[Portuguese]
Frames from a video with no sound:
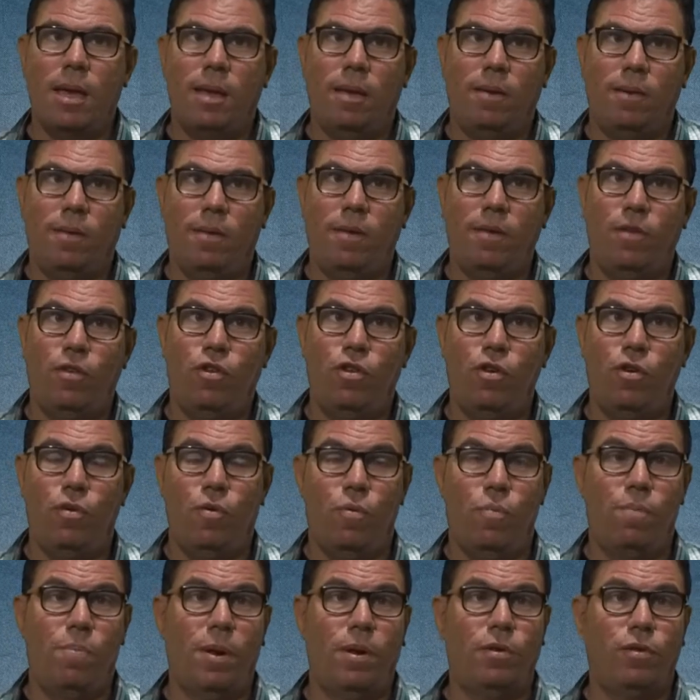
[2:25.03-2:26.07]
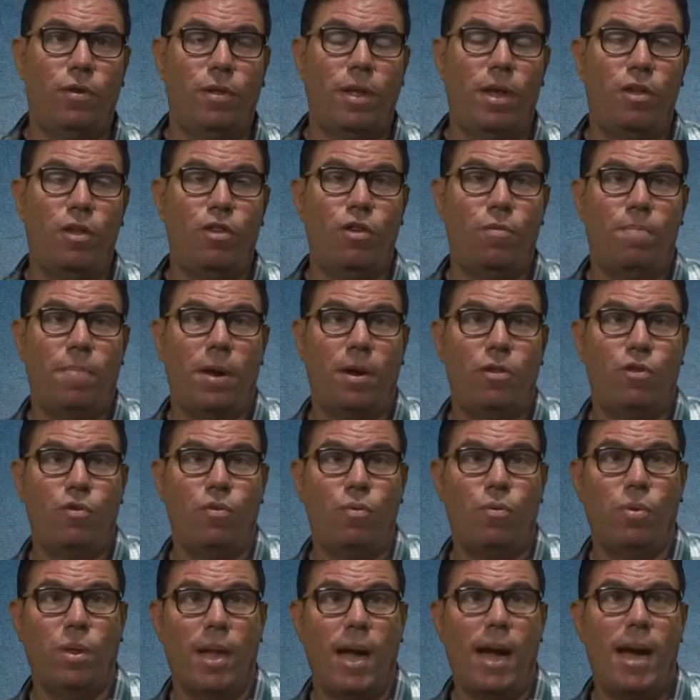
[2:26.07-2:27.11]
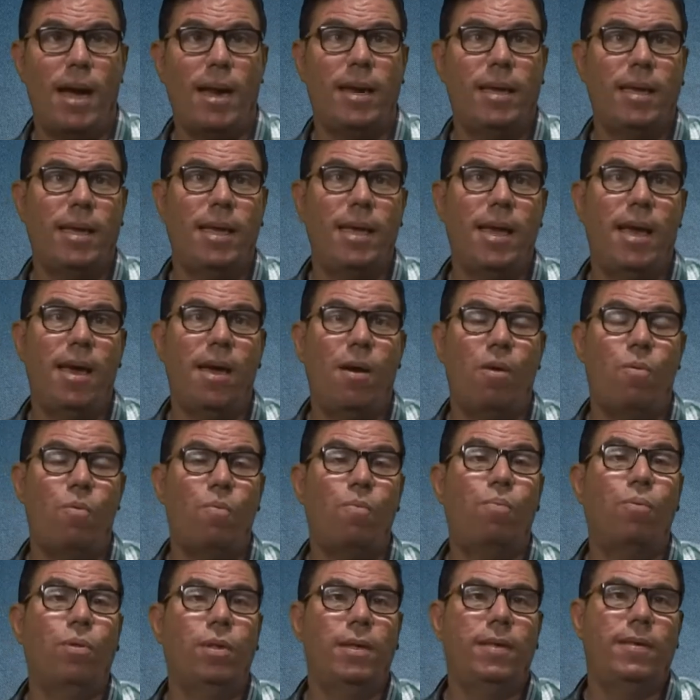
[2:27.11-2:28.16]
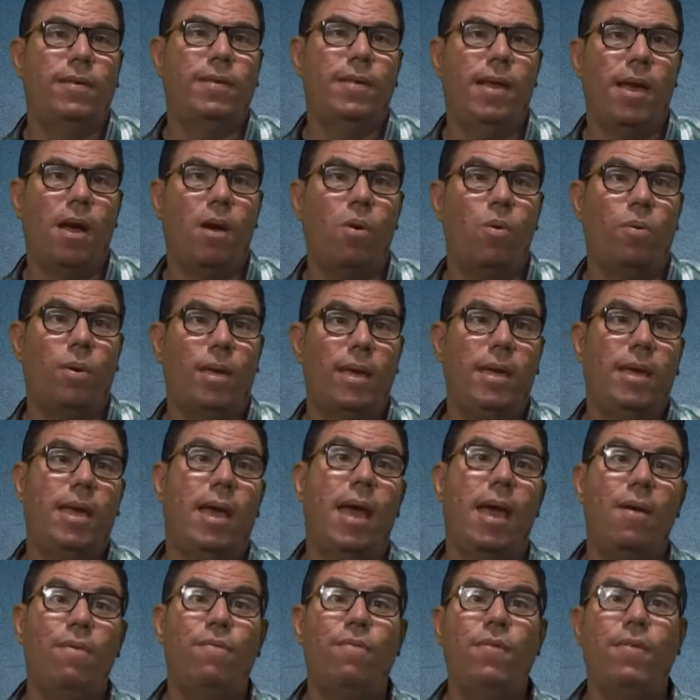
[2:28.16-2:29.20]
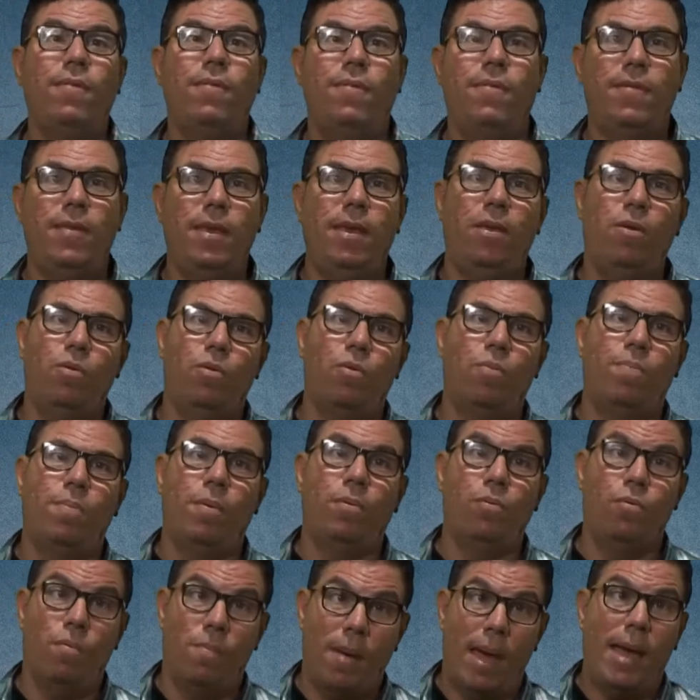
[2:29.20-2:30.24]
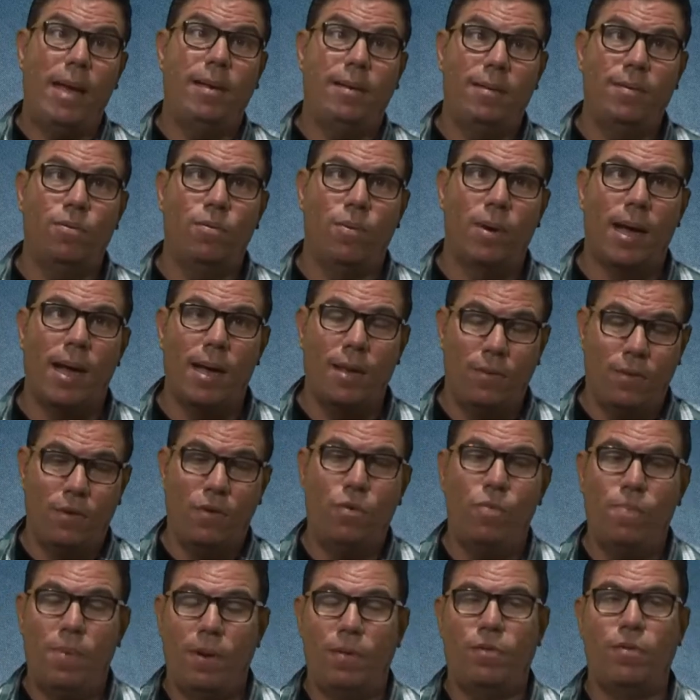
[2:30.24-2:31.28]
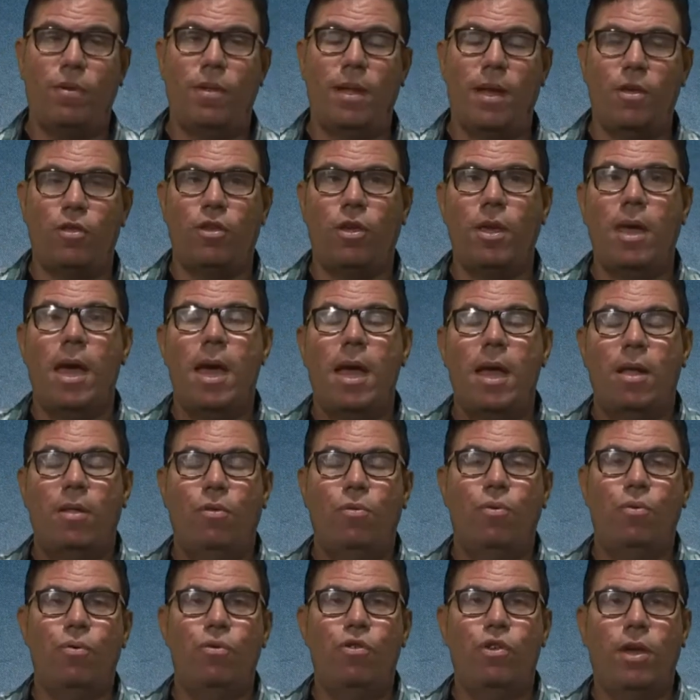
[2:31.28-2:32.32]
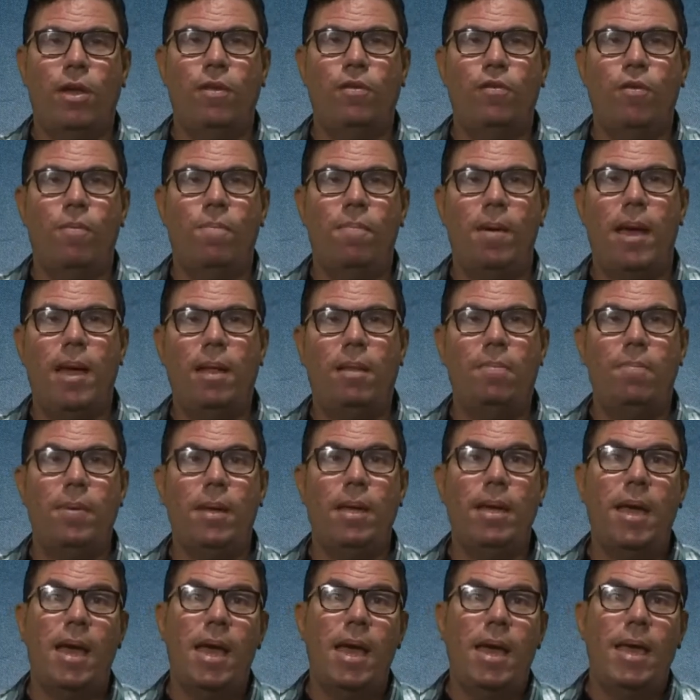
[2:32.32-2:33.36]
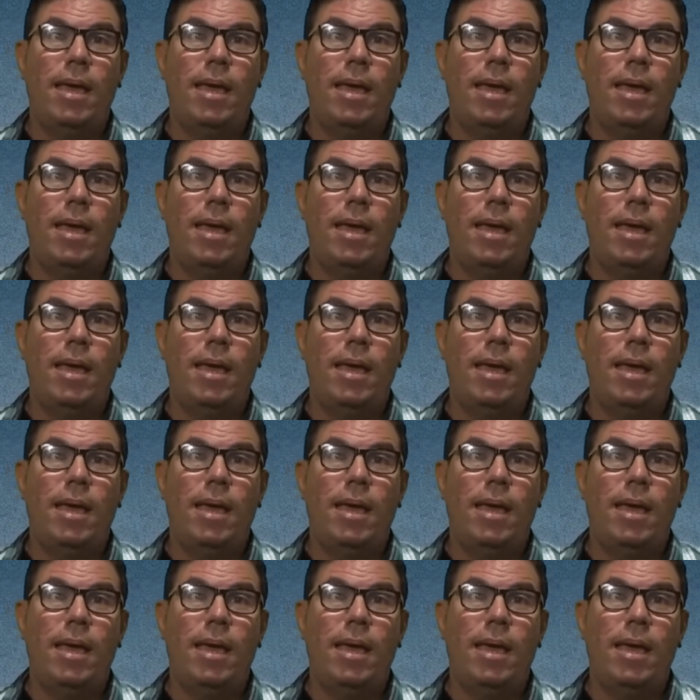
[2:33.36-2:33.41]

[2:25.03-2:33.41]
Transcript: Existe um personagem particular que é um policial que é vizinho do, do, Max, no caso, e o personagem do Jason Batman,